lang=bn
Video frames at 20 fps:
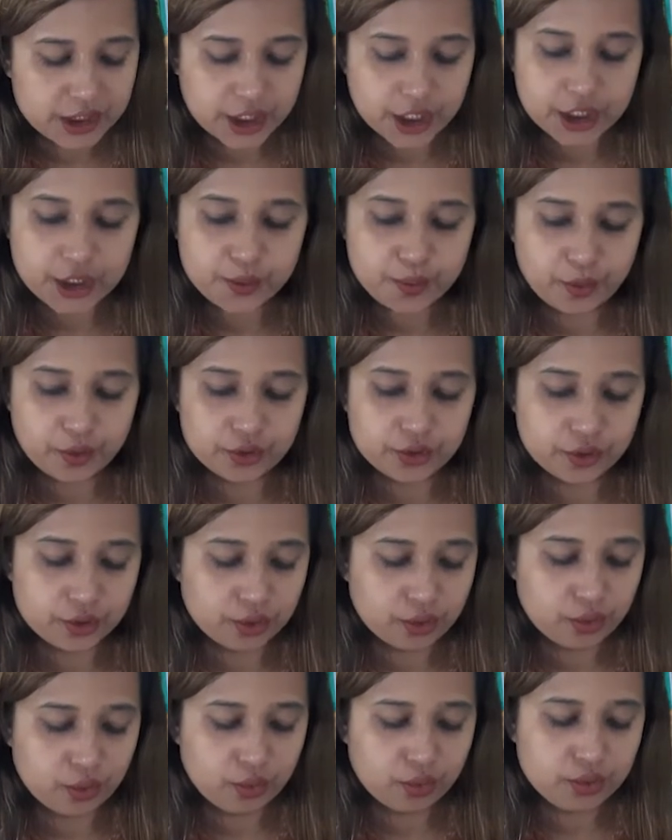শেষ
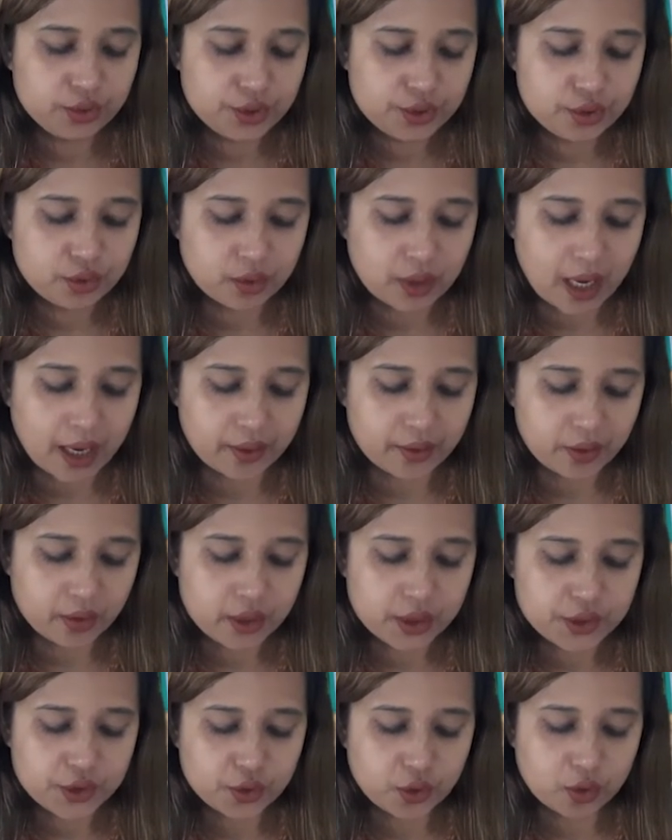পর্যন্ত উৎসুক
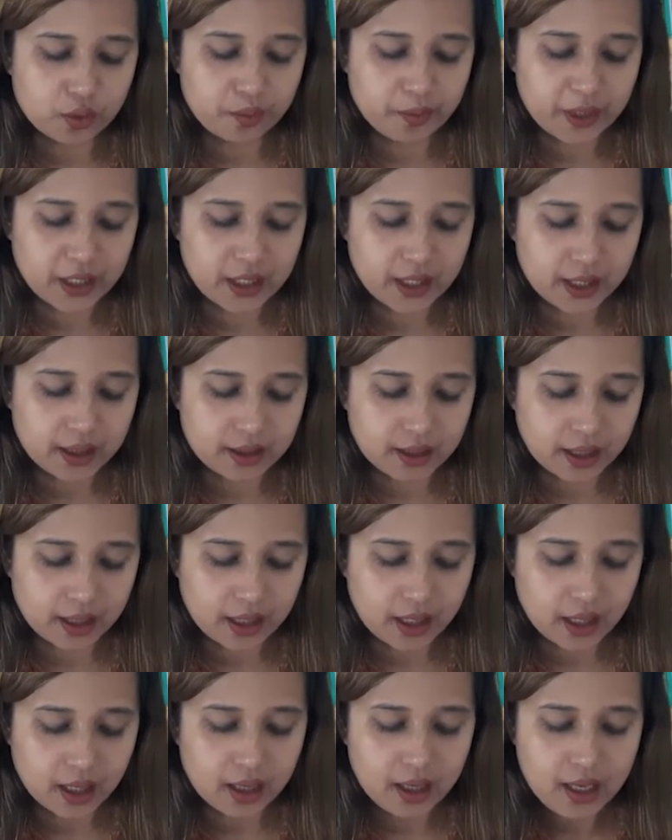আগ্রহে চোখ মেলিয়া
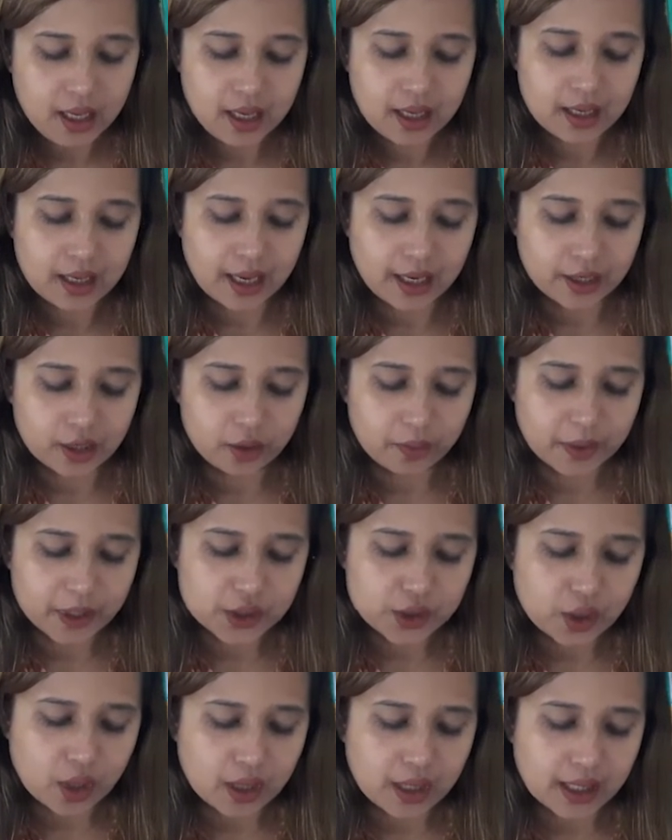দেখিয়া লাগিল
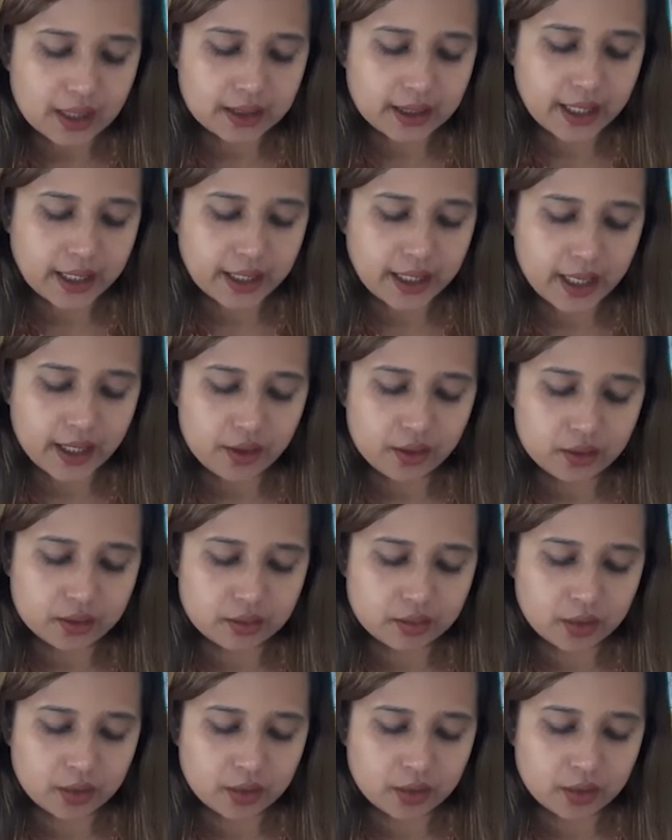মানে সকাল থেকেই